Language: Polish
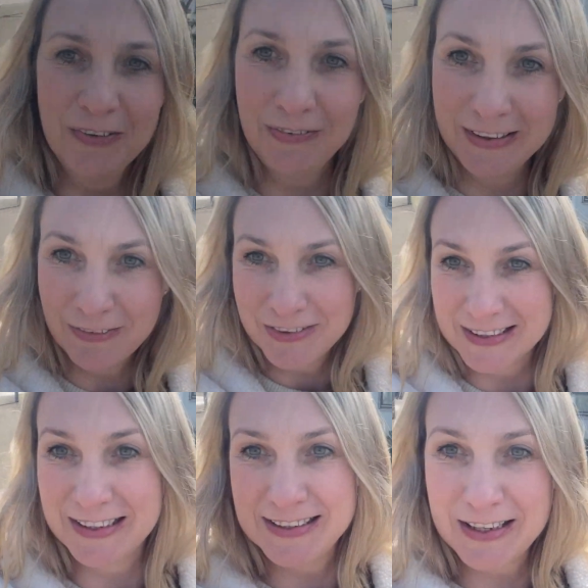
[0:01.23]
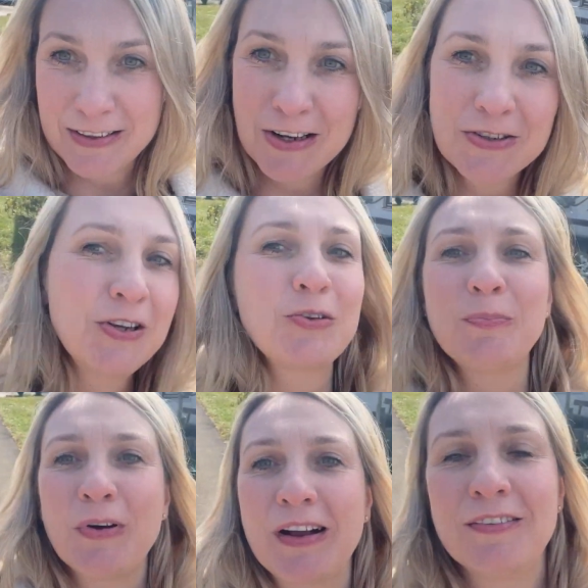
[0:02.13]
Witam wszystkich serdecznie, tu
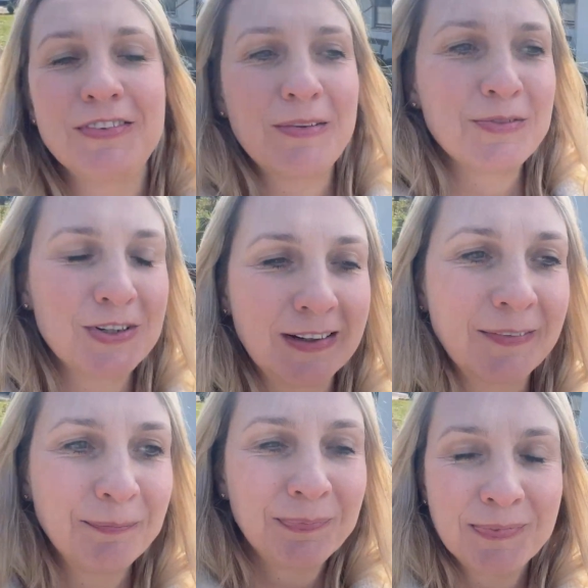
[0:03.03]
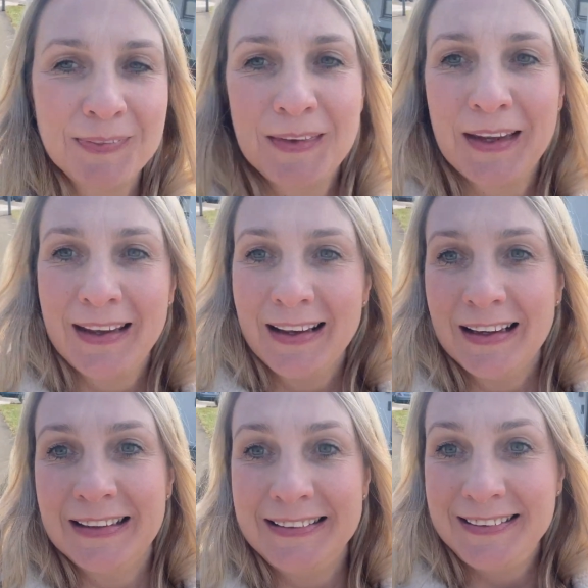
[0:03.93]
Polka w Niemczech.
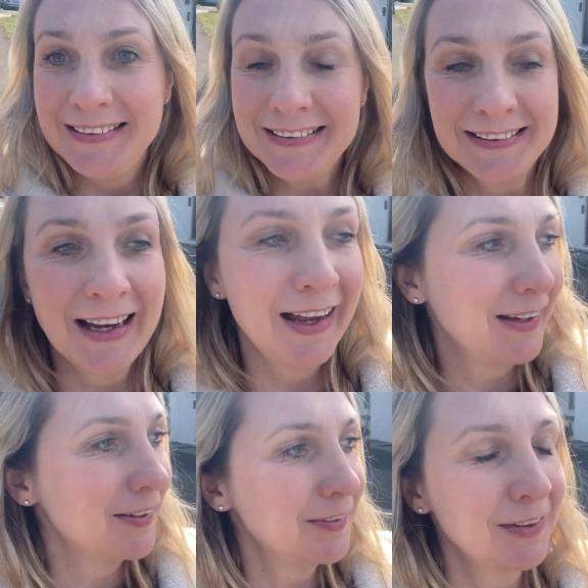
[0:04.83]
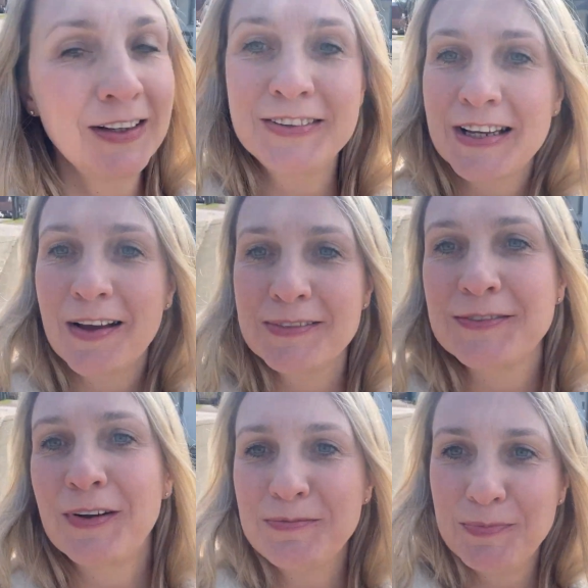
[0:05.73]
Dzisiaj chciałam z
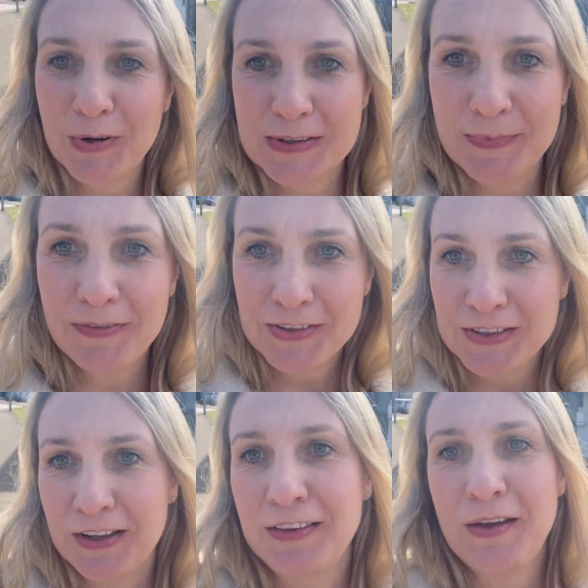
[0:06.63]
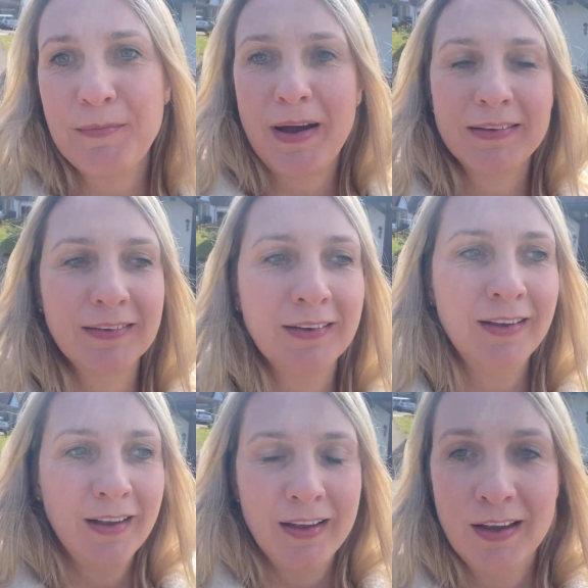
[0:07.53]
Wami porozmawiać na temat
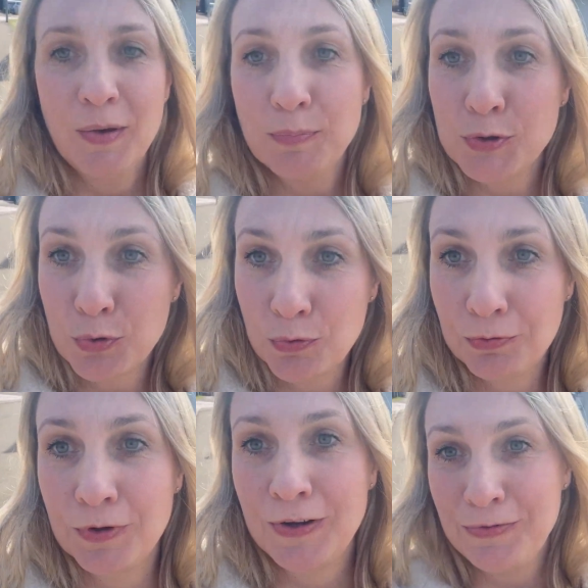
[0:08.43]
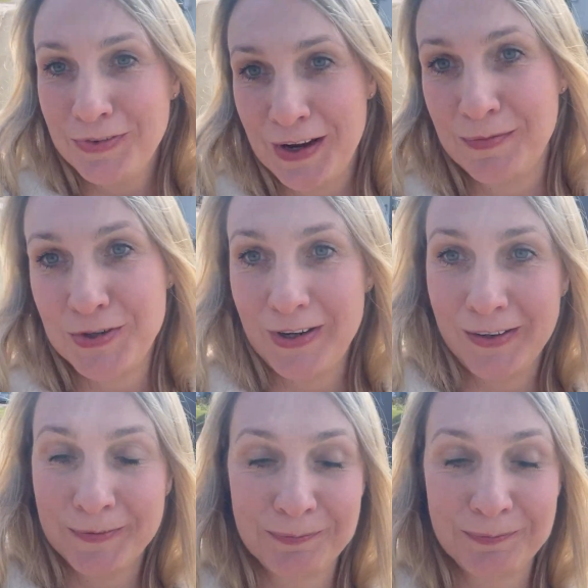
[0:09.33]
psów w Niemczech.